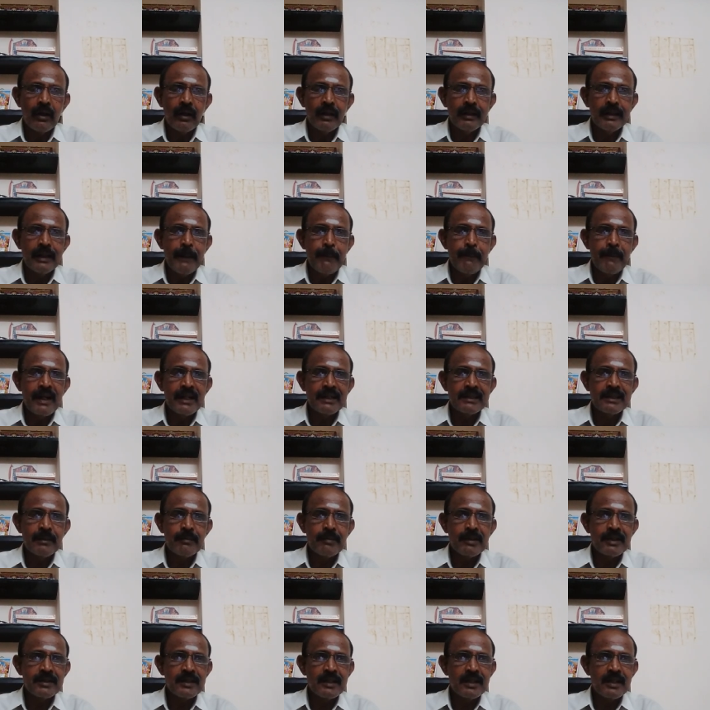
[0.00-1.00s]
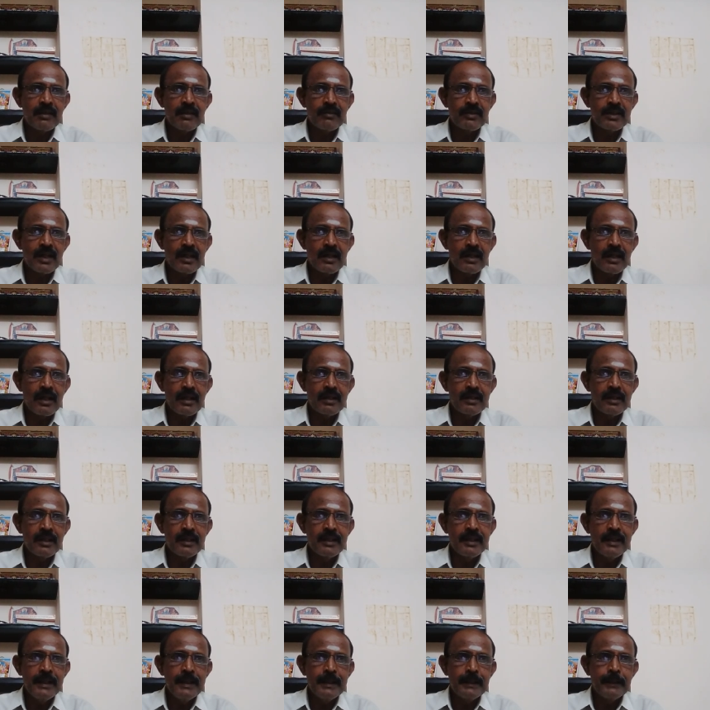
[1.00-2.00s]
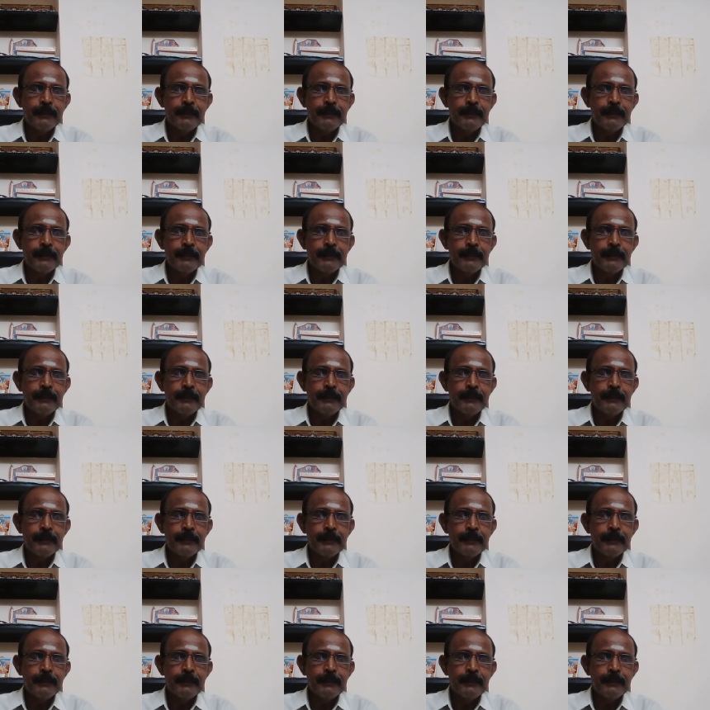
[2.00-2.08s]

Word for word: அதே மாசி மாதம் இருபத்தி ரெண்டாம் தேதி